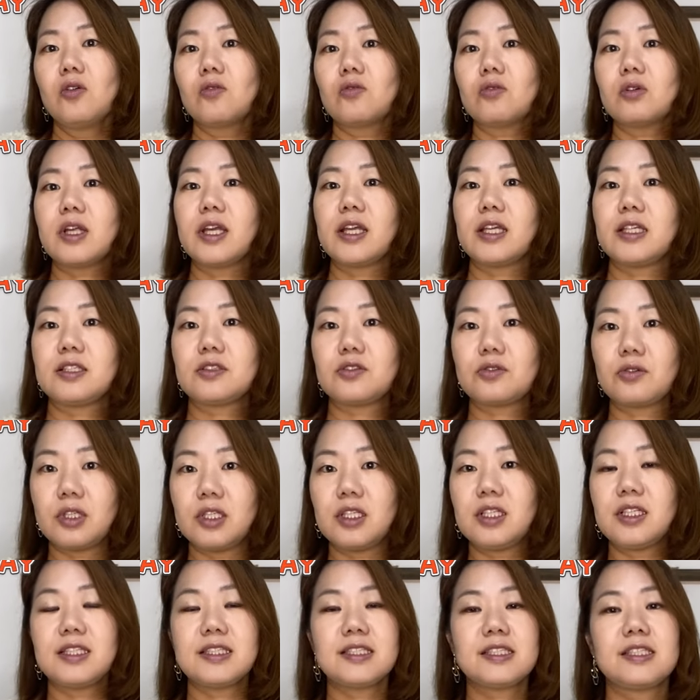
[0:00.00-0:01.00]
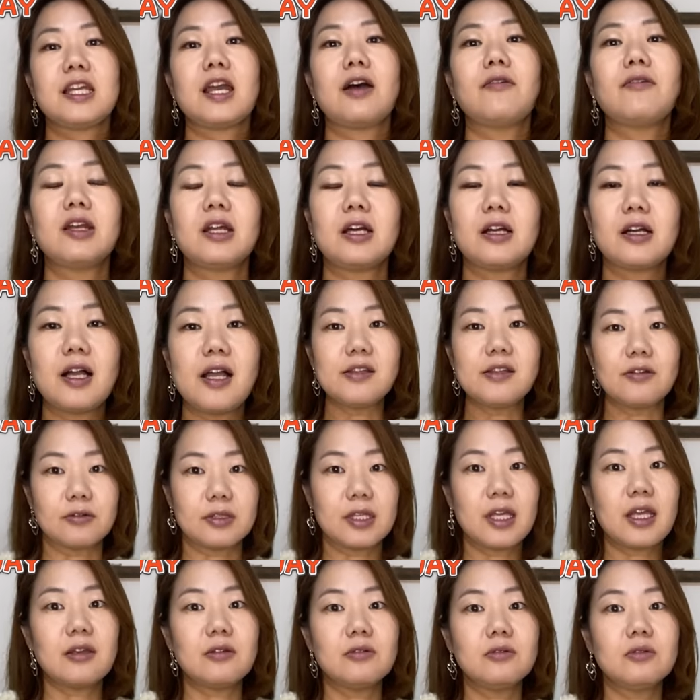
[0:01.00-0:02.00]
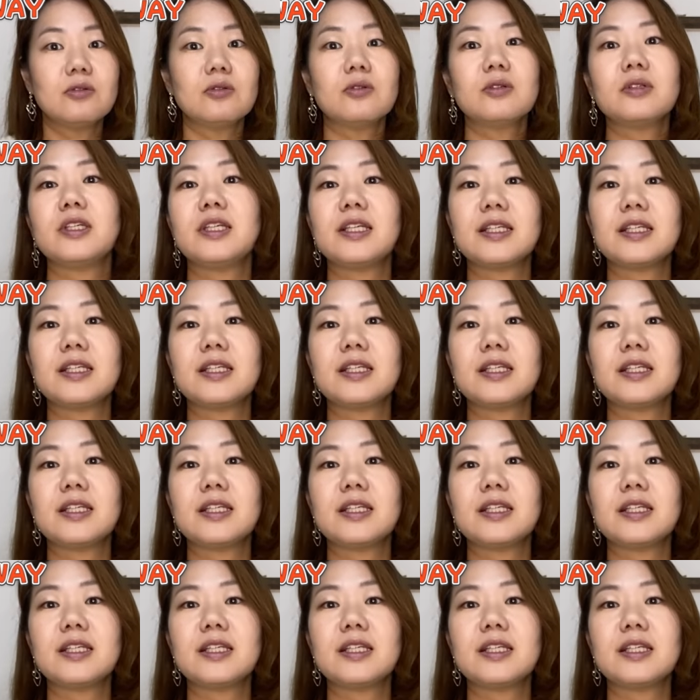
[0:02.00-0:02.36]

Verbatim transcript: れ非常に生地柔らいので動き